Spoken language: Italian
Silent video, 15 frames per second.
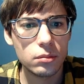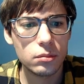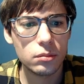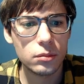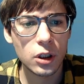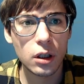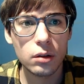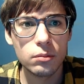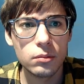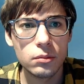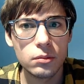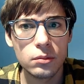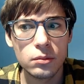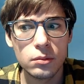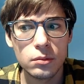No?
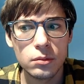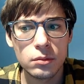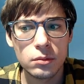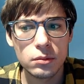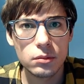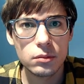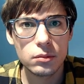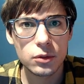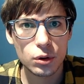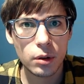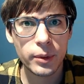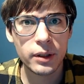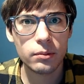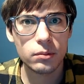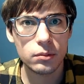Solo
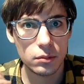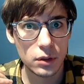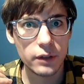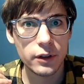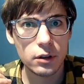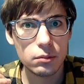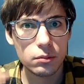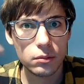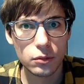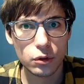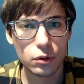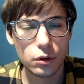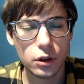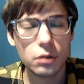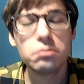me? Davvero?
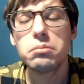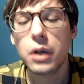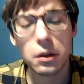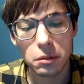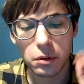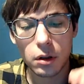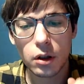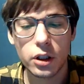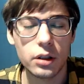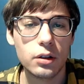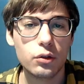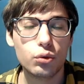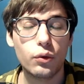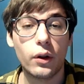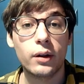Solo io? Allora niente,
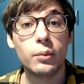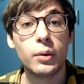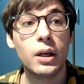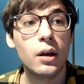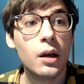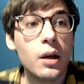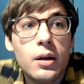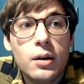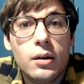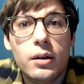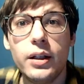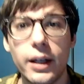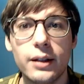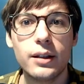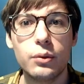scusatemi.
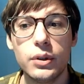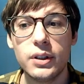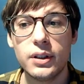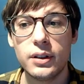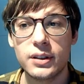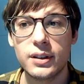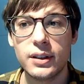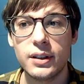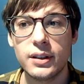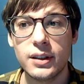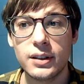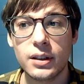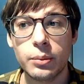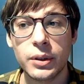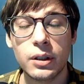Niente, quindi se ne
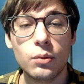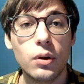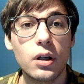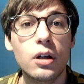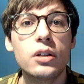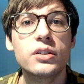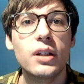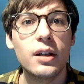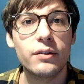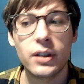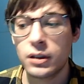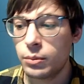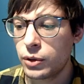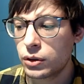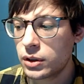sapete qualcosa
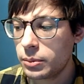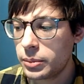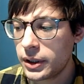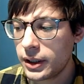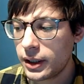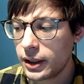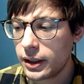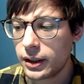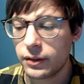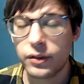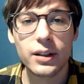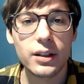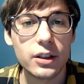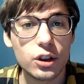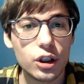fatemelo sapere,
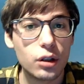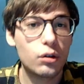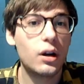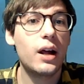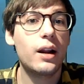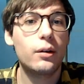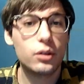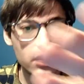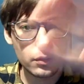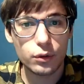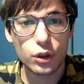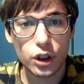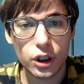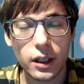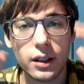fate circolare questa
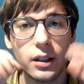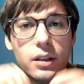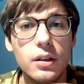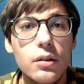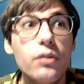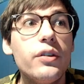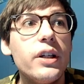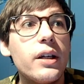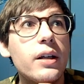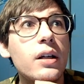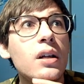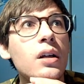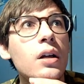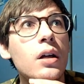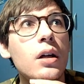voce a chi di dovere
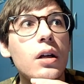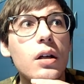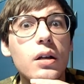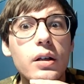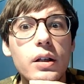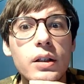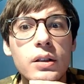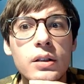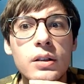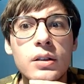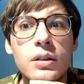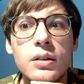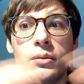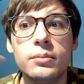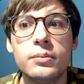
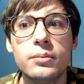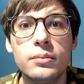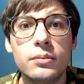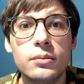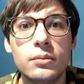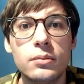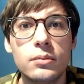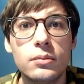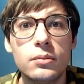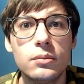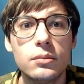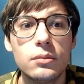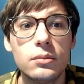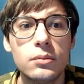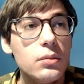e,
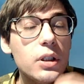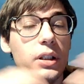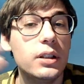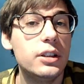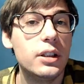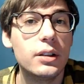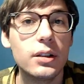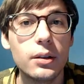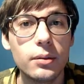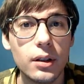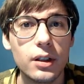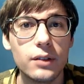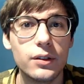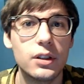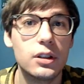e niente,
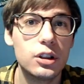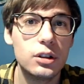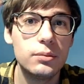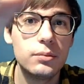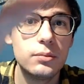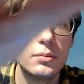arrivederci.